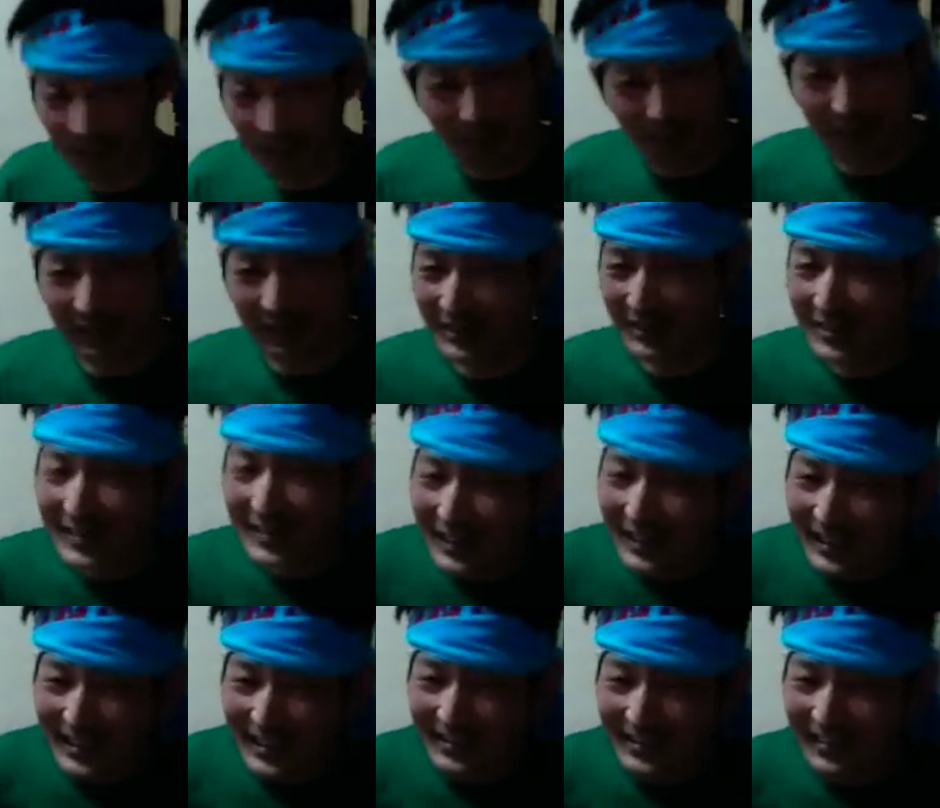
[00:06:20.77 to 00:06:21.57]
押すじゃ
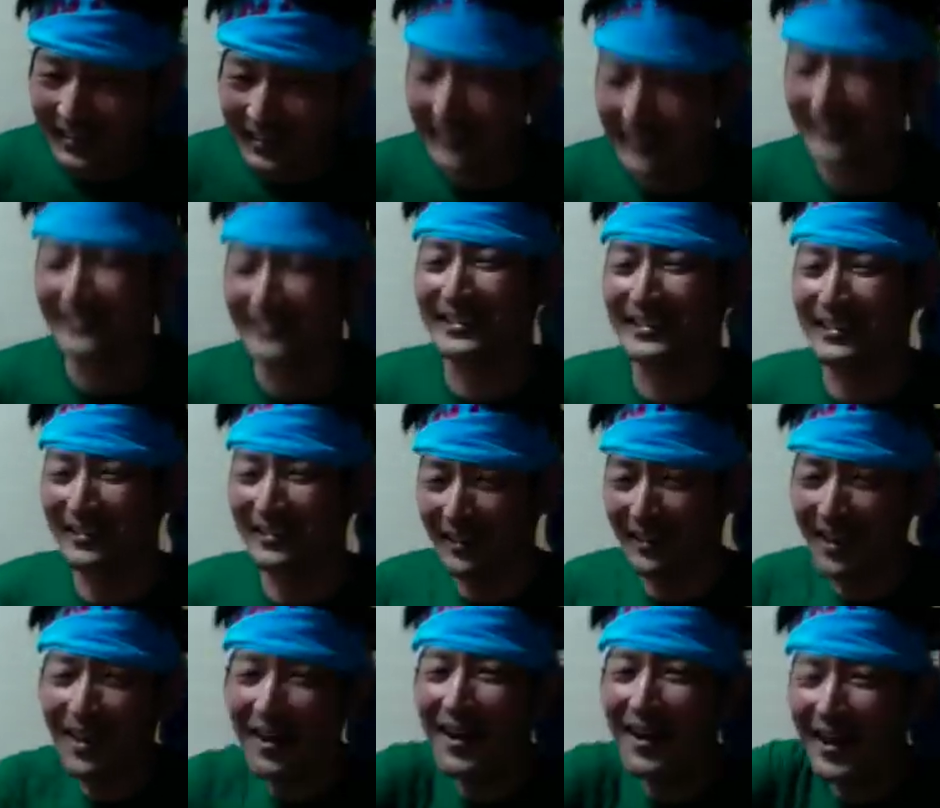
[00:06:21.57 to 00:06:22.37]
ねえぞなんつって、う
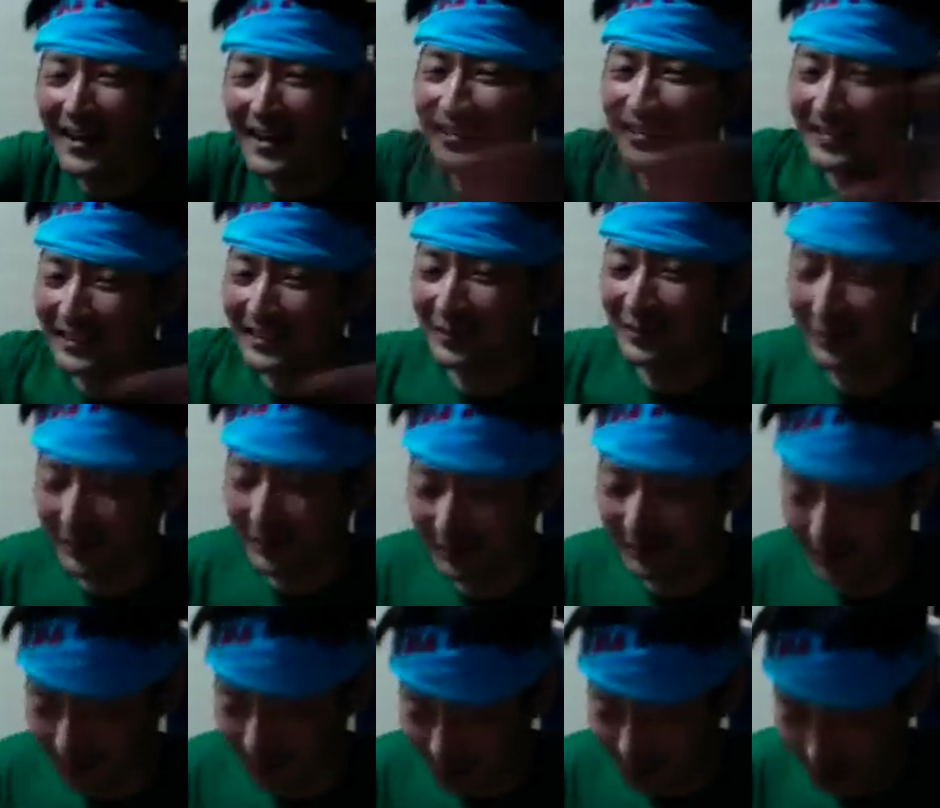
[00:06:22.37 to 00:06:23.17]

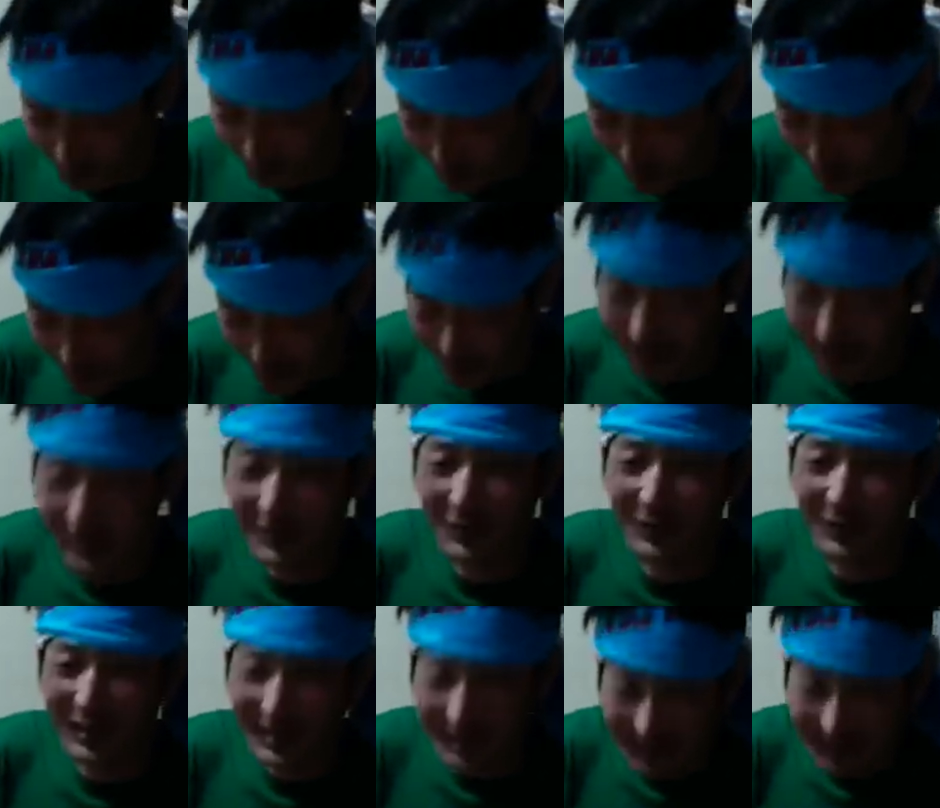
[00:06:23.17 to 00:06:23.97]
わーって人の前で
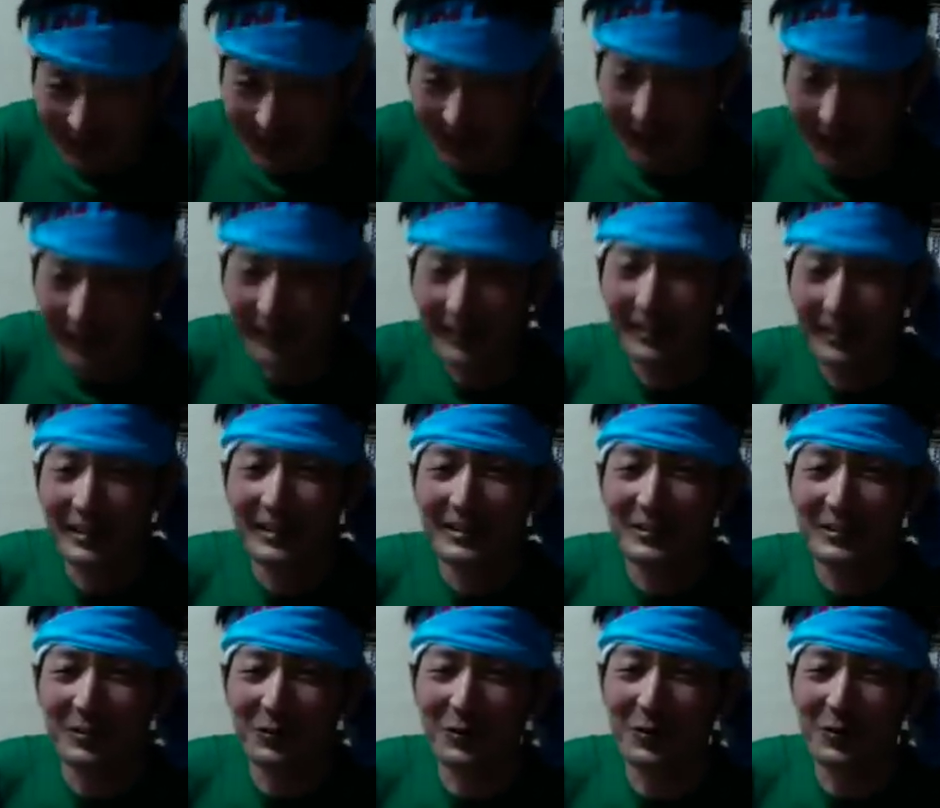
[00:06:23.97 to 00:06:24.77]
チンコ出して、
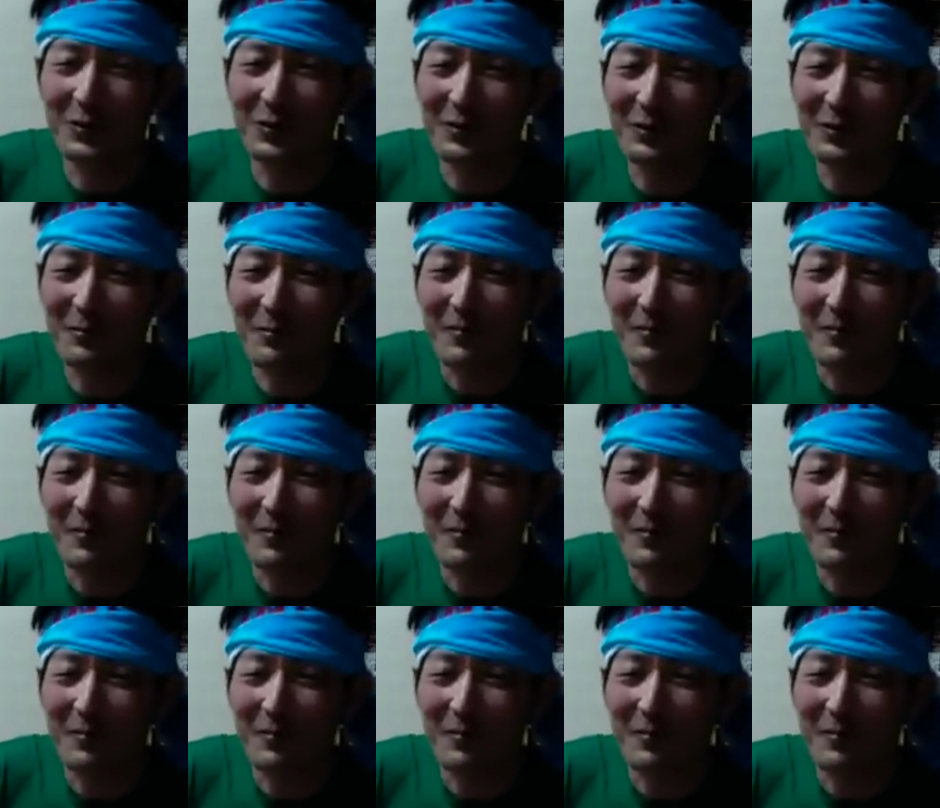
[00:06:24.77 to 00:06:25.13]
その、